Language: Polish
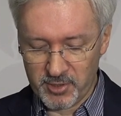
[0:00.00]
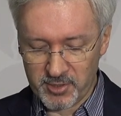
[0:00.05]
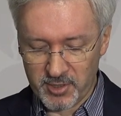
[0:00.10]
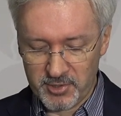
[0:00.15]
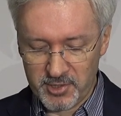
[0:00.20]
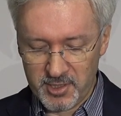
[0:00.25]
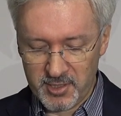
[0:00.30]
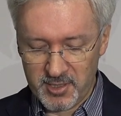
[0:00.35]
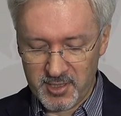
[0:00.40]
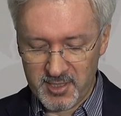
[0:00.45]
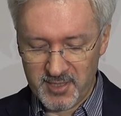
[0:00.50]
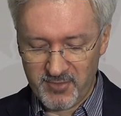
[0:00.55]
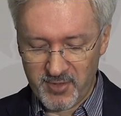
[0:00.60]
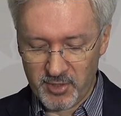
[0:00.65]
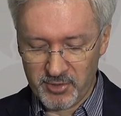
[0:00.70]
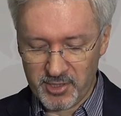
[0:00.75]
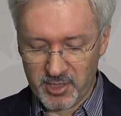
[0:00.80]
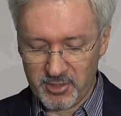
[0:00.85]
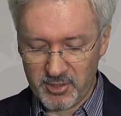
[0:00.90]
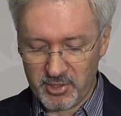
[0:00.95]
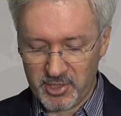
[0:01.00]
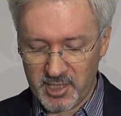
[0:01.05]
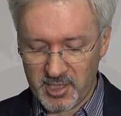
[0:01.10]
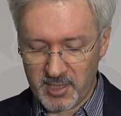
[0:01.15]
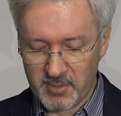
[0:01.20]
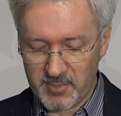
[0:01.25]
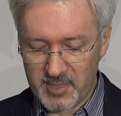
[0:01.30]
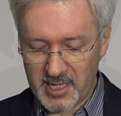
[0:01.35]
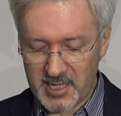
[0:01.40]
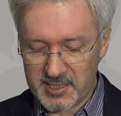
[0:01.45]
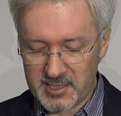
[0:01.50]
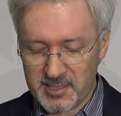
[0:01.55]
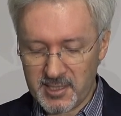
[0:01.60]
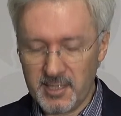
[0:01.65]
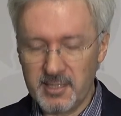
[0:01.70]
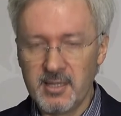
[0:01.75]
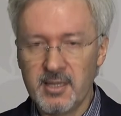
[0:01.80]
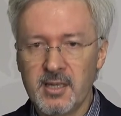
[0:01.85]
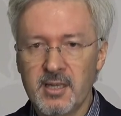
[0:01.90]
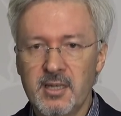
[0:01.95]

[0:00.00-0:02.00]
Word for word: od godziny 9 do 17